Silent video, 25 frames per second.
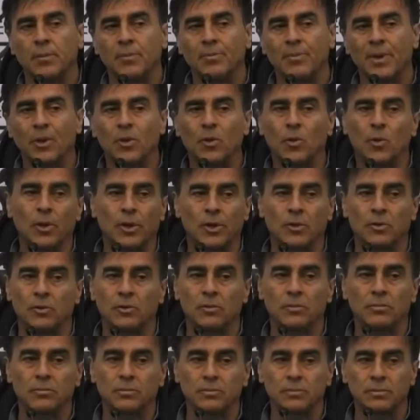Pero
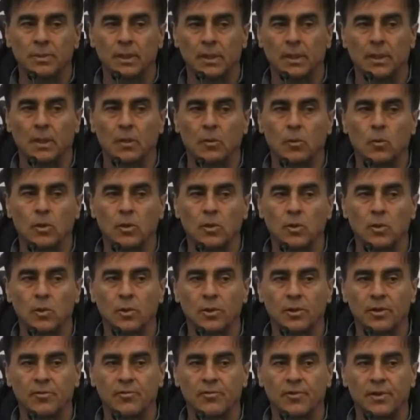bueno, eh, cuando
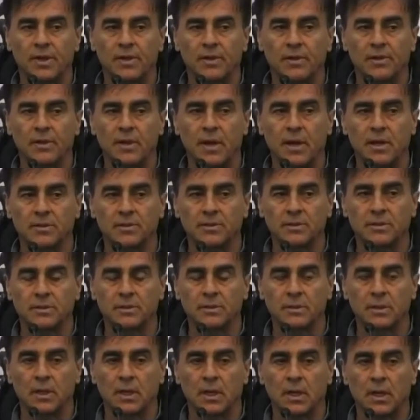vos te
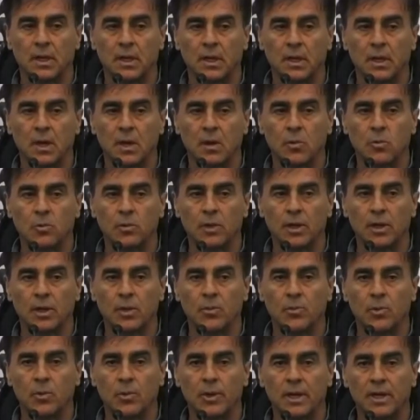enfrentás eh, a un
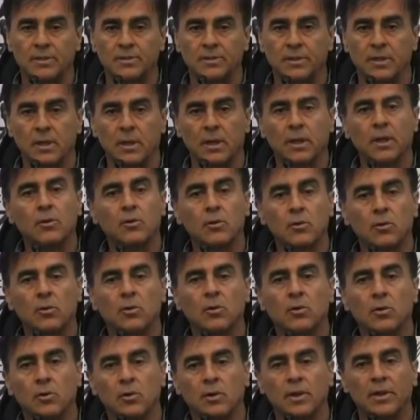equipo
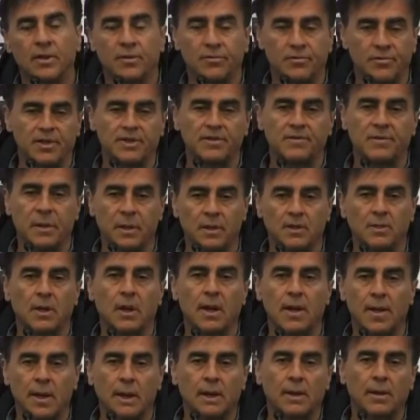brasilero es difícil
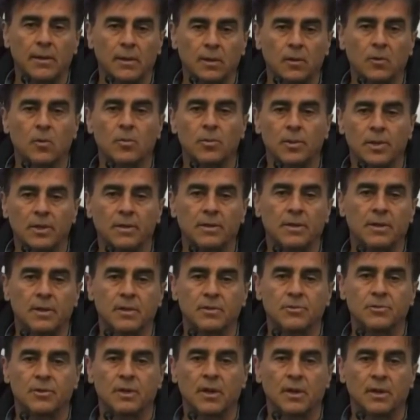ganar en Copa
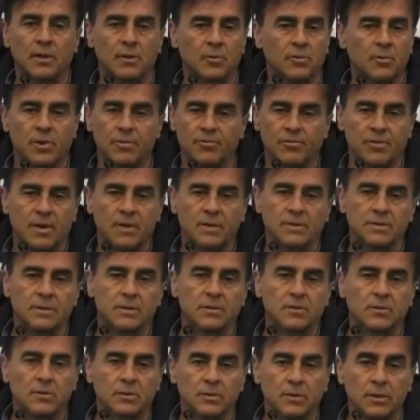Internacionales, no es fácil,
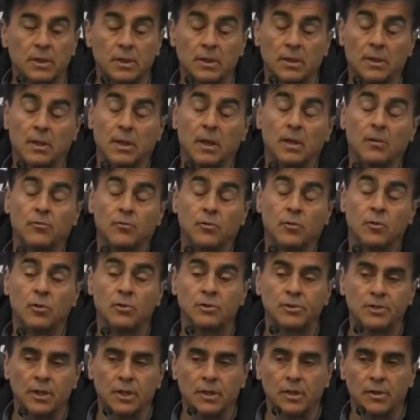¿no? Y al fútbol
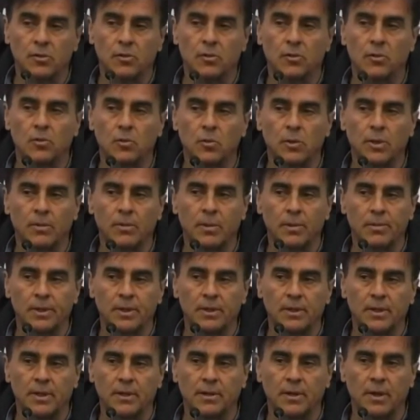chileno
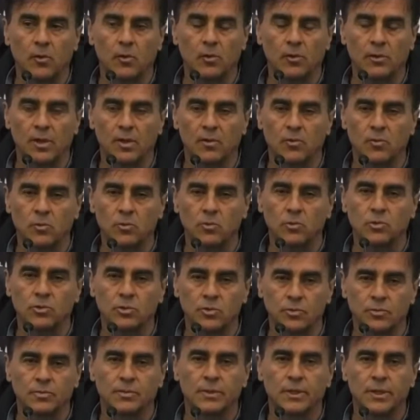últimamente le está costando mucho.